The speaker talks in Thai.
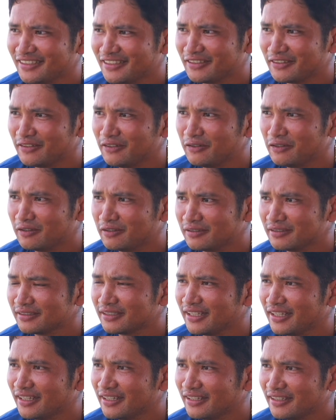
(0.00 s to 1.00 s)
แล้วก็
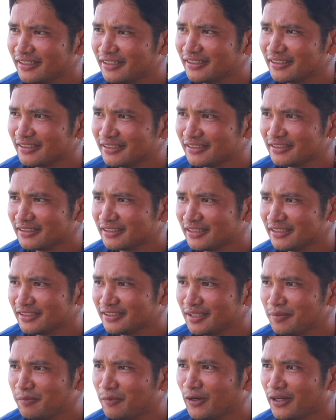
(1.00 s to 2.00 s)
แก
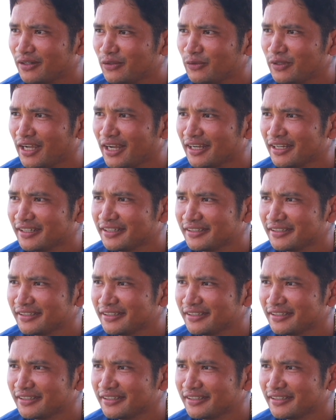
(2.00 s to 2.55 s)
ซัพพอร์ตทุกอย่าง